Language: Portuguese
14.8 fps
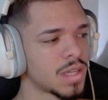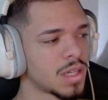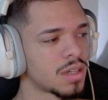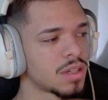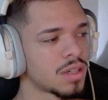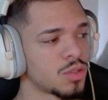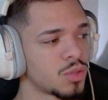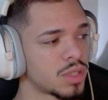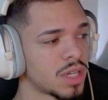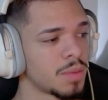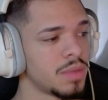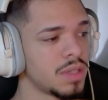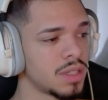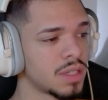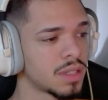É, e o
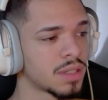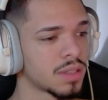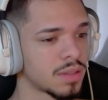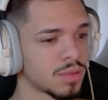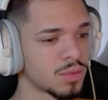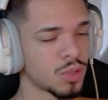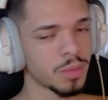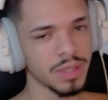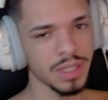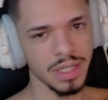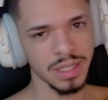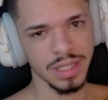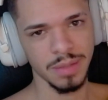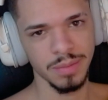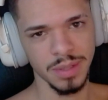Jabinha, o nome
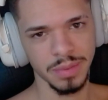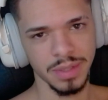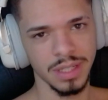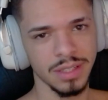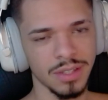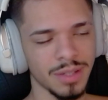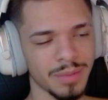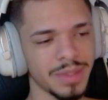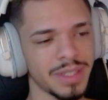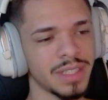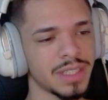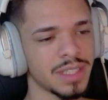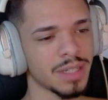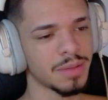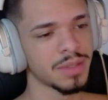dele é Jabinha porque ele tem uma
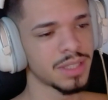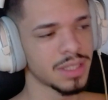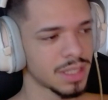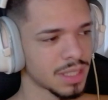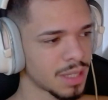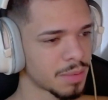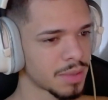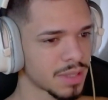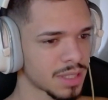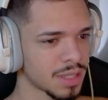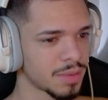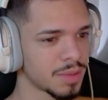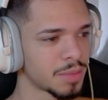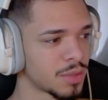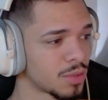mini jeba, né? Já dá pra
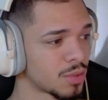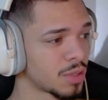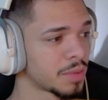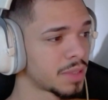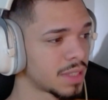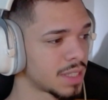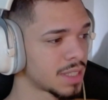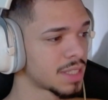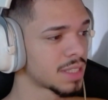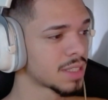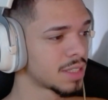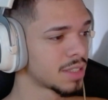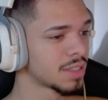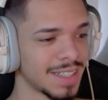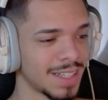saber pelo nome, né? Não é
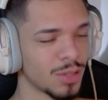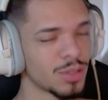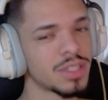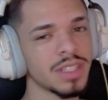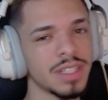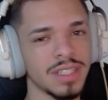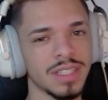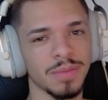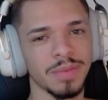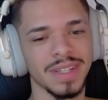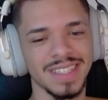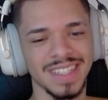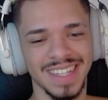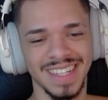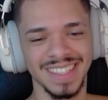segredo. É o seguinte,
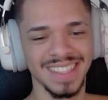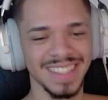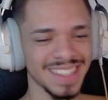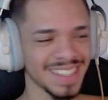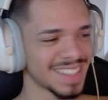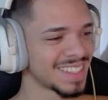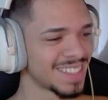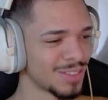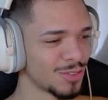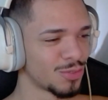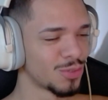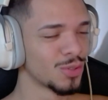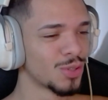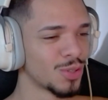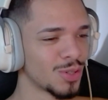rapaziada. Eu
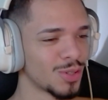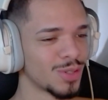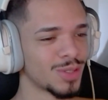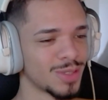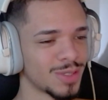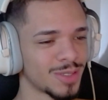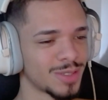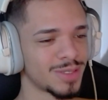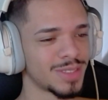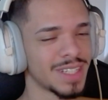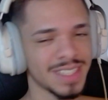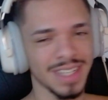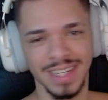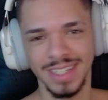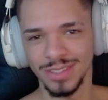vou
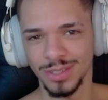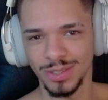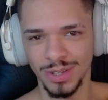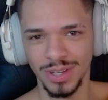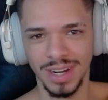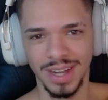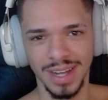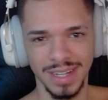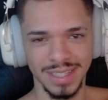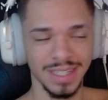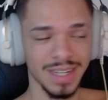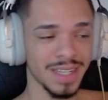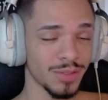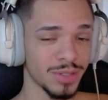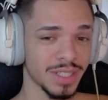deixar a intro tocar,
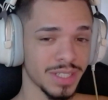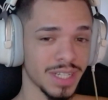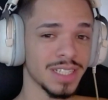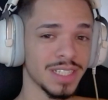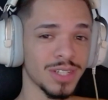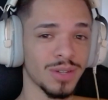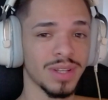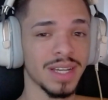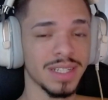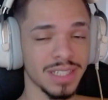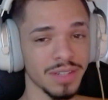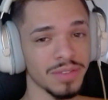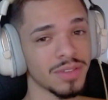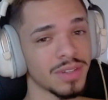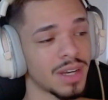já é. Não esquece de deixar o like,
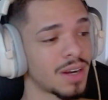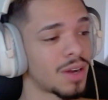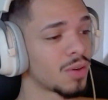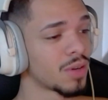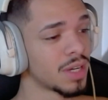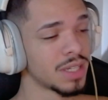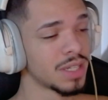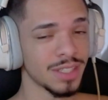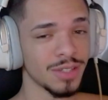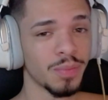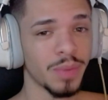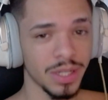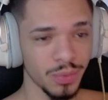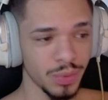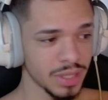se inscrever no canal, seguir
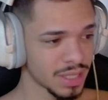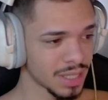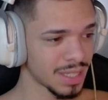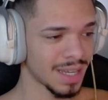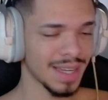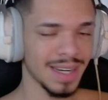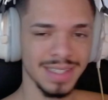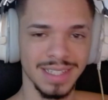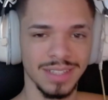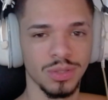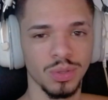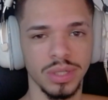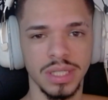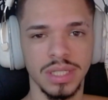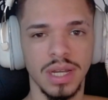o pai no Insta, aquela graça
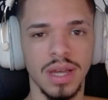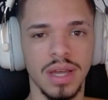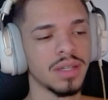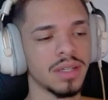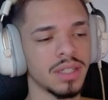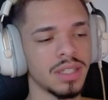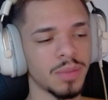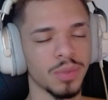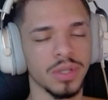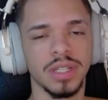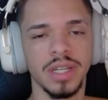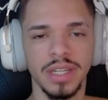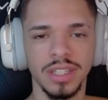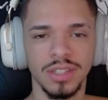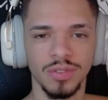toda já. E depois
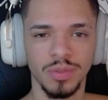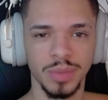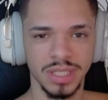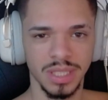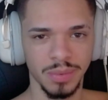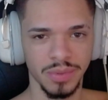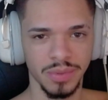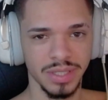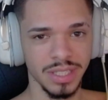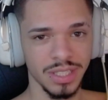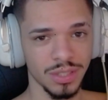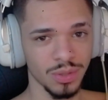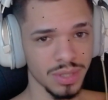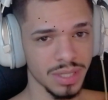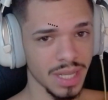da intro eu vou mostrar pra
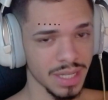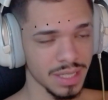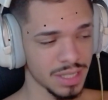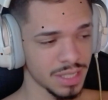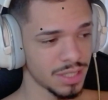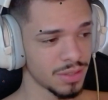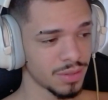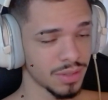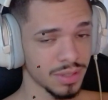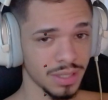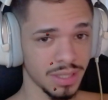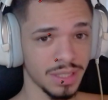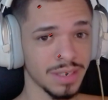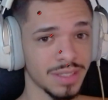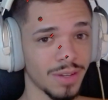vocês tudo
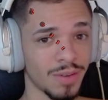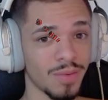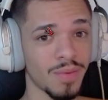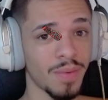certinho. Então,